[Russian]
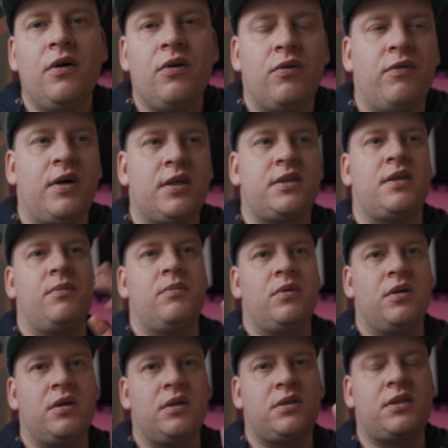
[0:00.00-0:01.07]
у вас
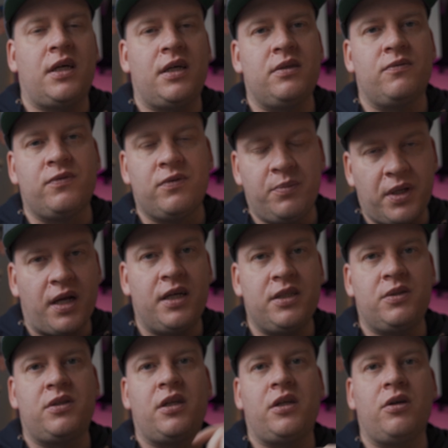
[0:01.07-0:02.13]
там
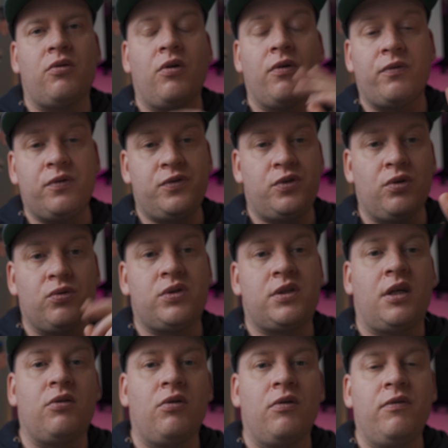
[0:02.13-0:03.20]
выбираете тренировку, все
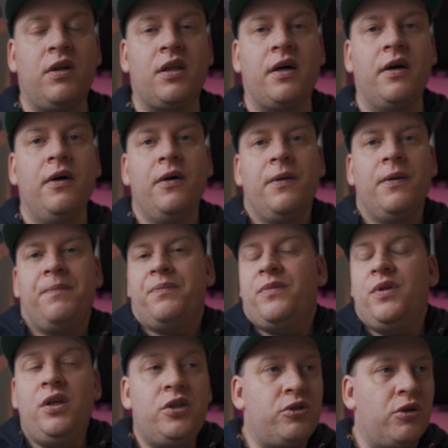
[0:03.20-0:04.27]
установлено,
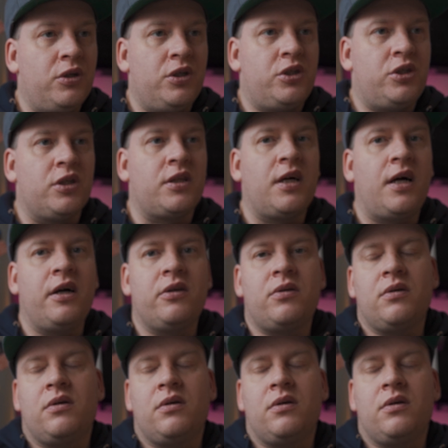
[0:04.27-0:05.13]
ничего не считают.